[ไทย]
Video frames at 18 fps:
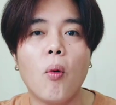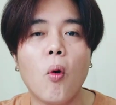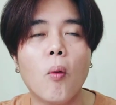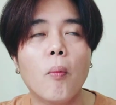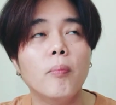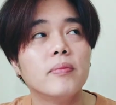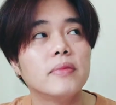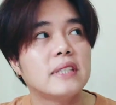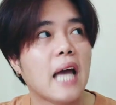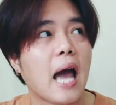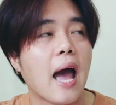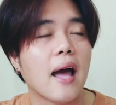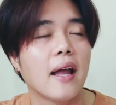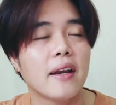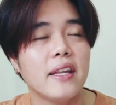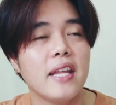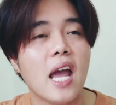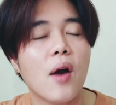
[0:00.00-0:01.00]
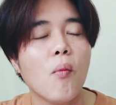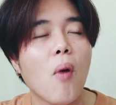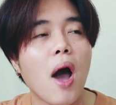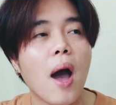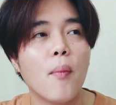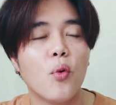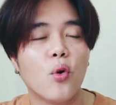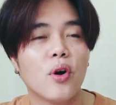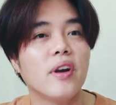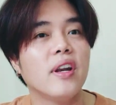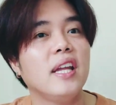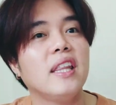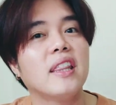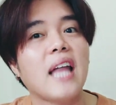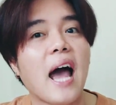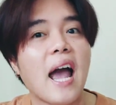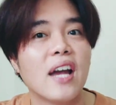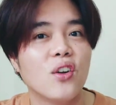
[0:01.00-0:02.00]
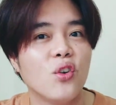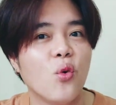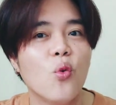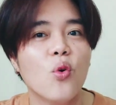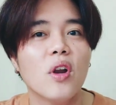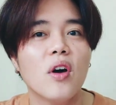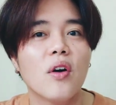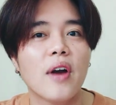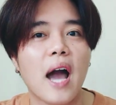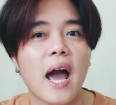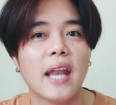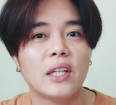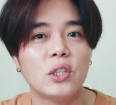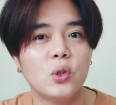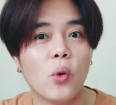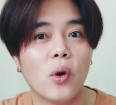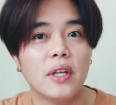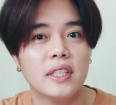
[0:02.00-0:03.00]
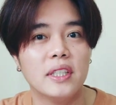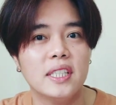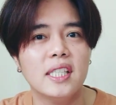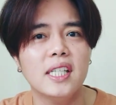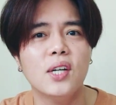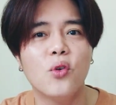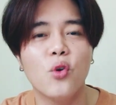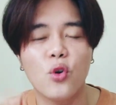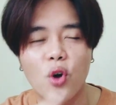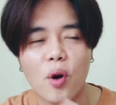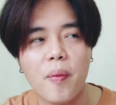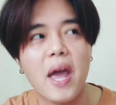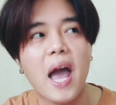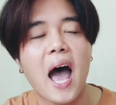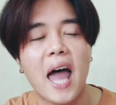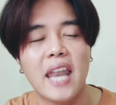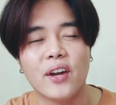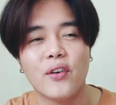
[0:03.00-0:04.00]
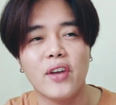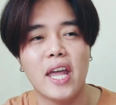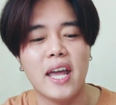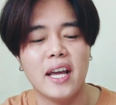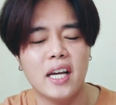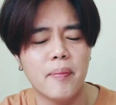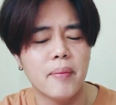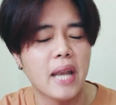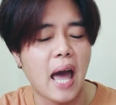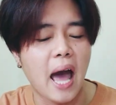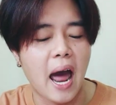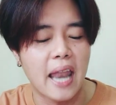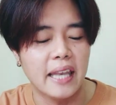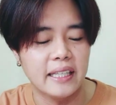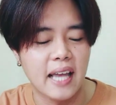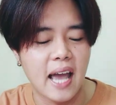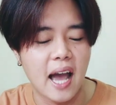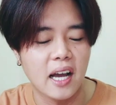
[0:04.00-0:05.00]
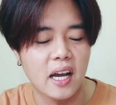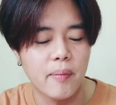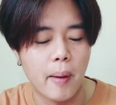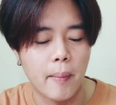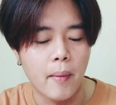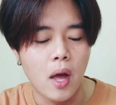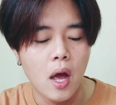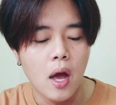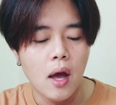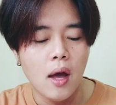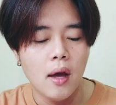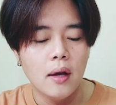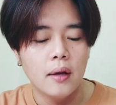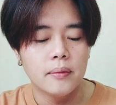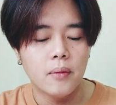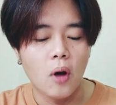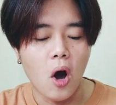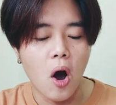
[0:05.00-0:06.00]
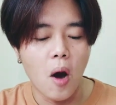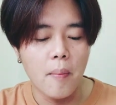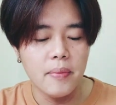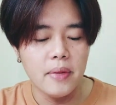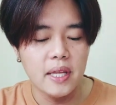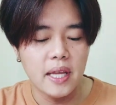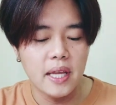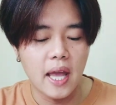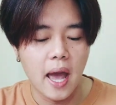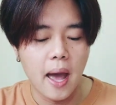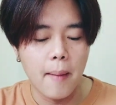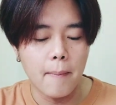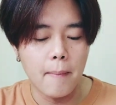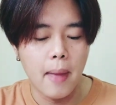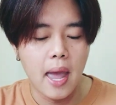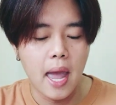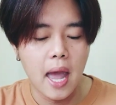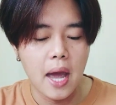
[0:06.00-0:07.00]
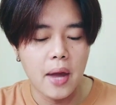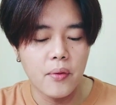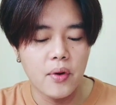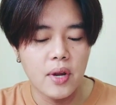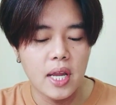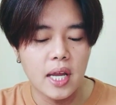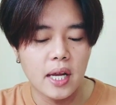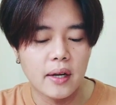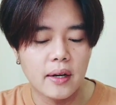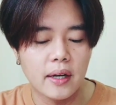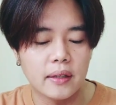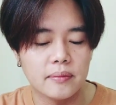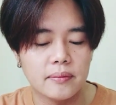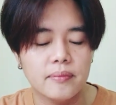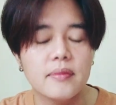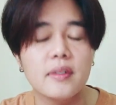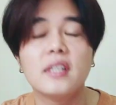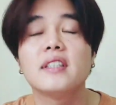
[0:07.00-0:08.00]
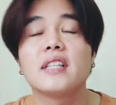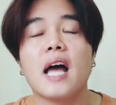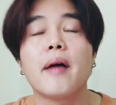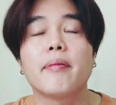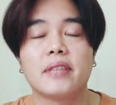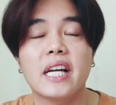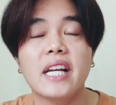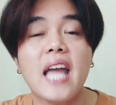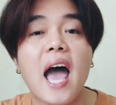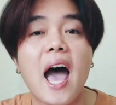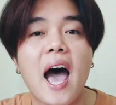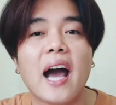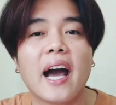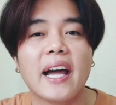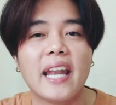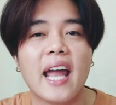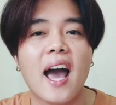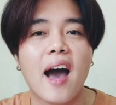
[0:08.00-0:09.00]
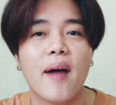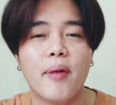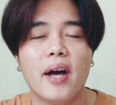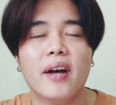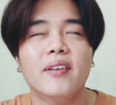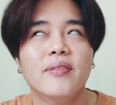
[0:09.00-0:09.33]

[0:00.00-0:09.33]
มจะเรียกว่าบูลการีสายรุ้งแล้วกันส่วนชื่อคุณก็ไปอ่านเอาเองคือมันอ่านยากคือแบบออมเนียแมรี่สักอย่างนะครับ